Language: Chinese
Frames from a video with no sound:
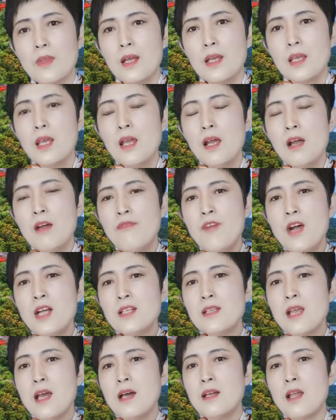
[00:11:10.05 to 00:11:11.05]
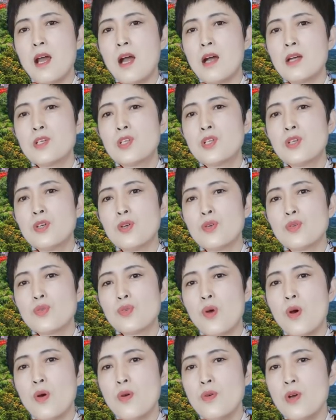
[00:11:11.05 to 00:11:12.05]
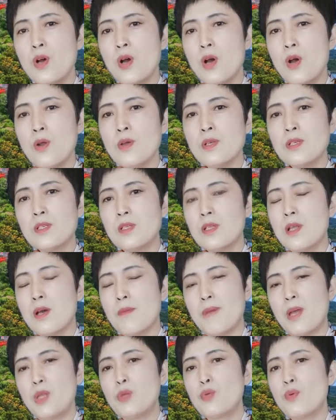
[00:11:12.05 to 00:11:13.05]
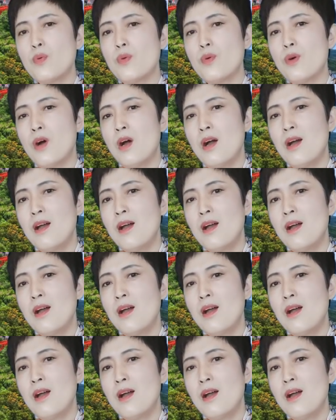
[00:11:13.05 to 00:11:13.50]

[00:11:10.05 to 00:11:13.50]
一个方向呢是从俄罗斯的本土，